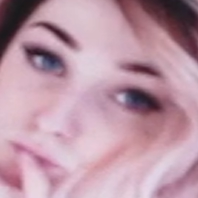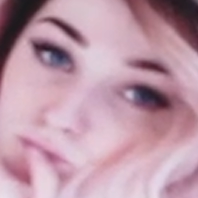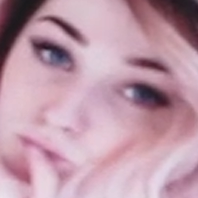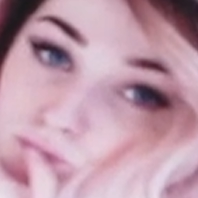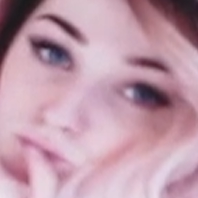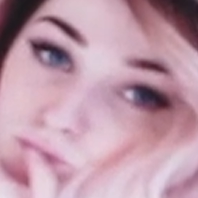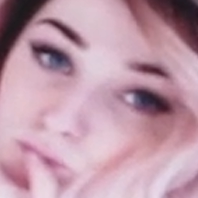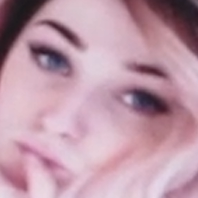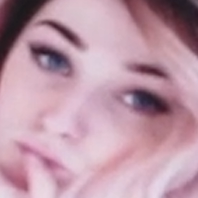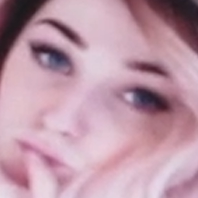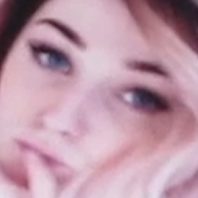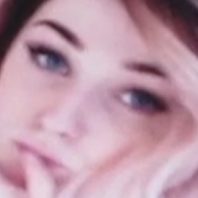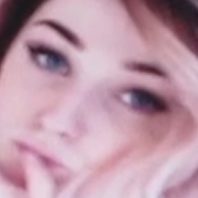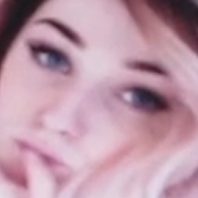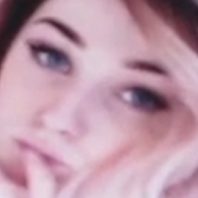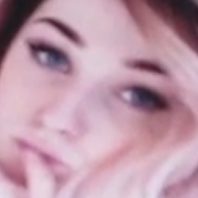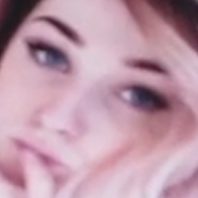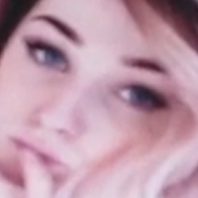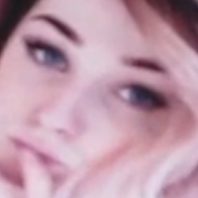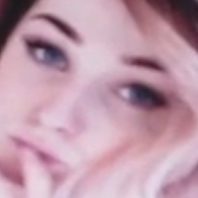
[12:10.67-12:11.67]
bisschen wieder die
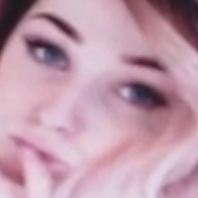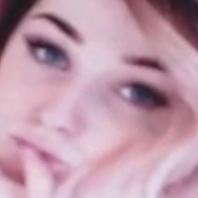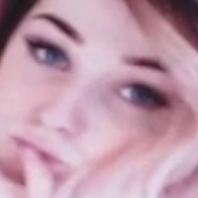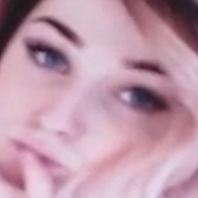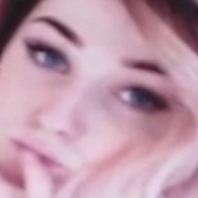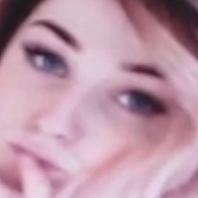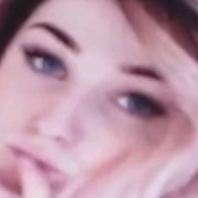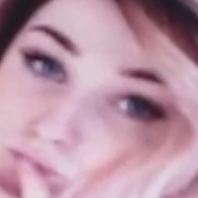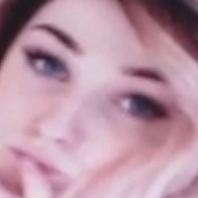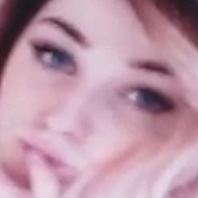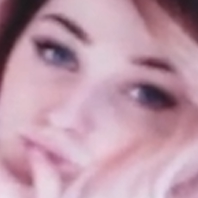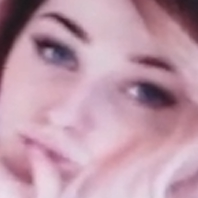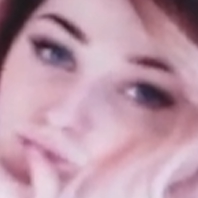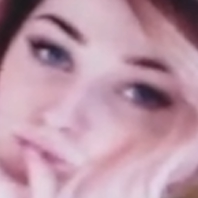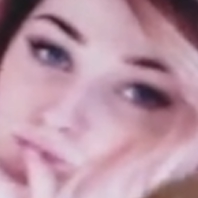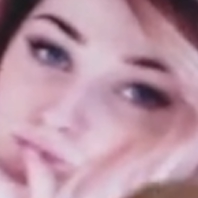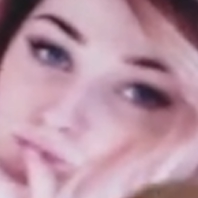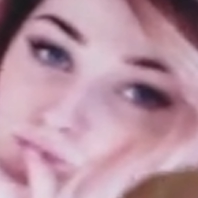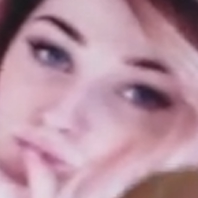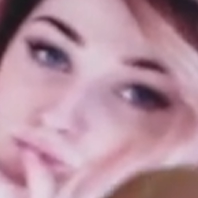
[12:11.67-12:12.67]
Schärfe rausnehmen. Das
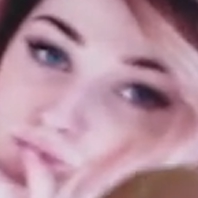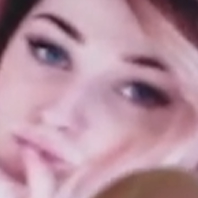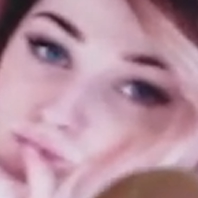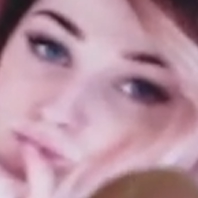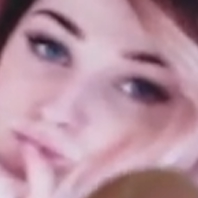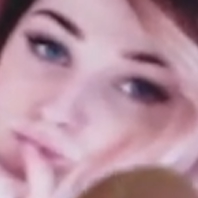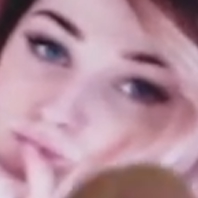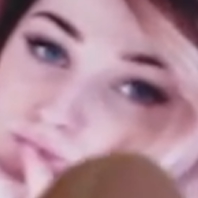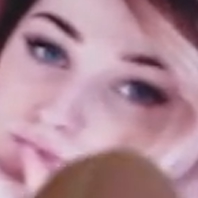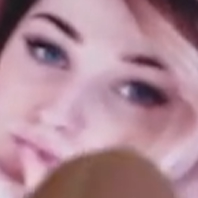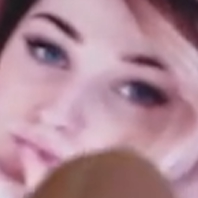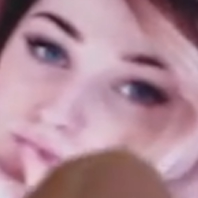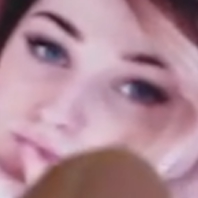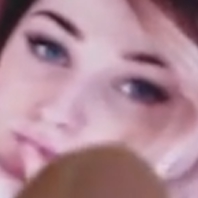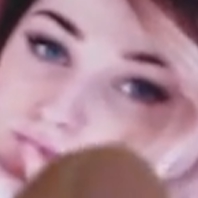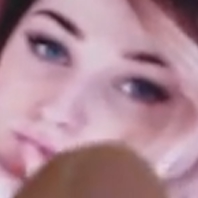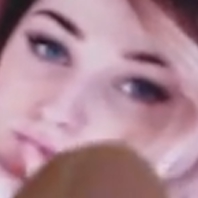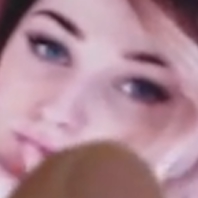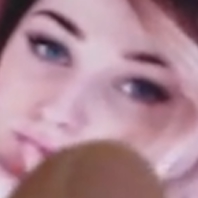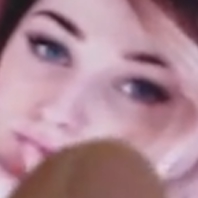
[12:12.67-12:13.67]
ist immer bei
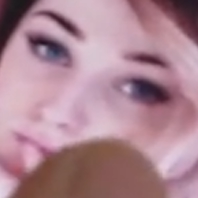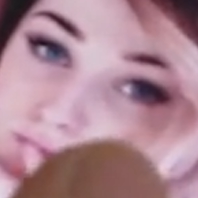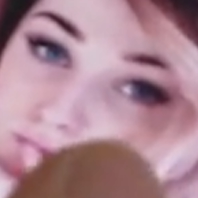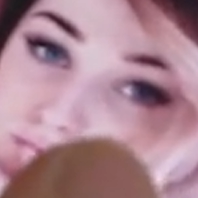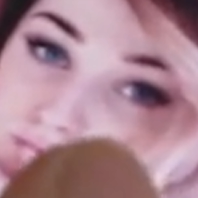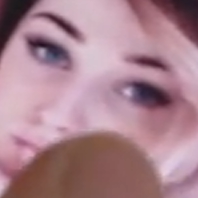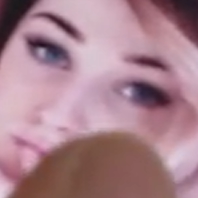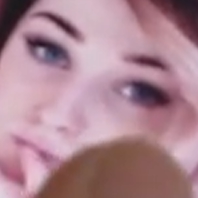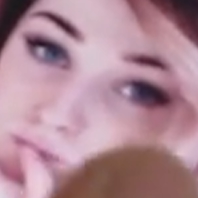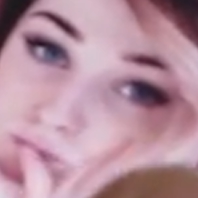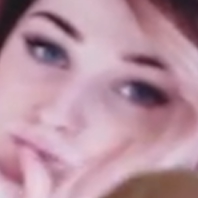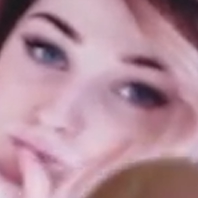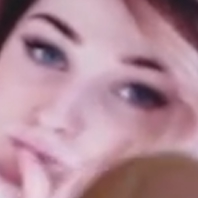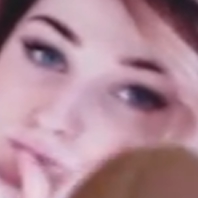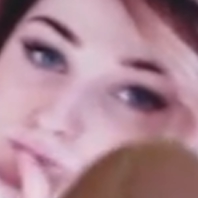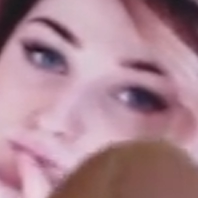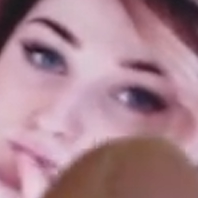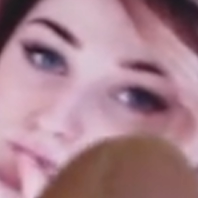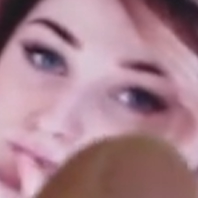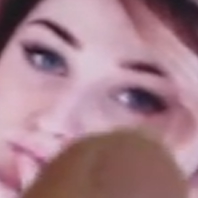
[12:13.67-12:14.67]
Selfies ein bisschen
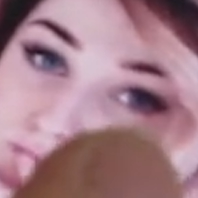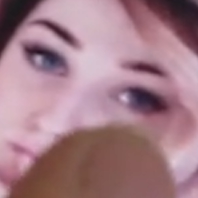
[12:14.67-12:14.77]
schwierig.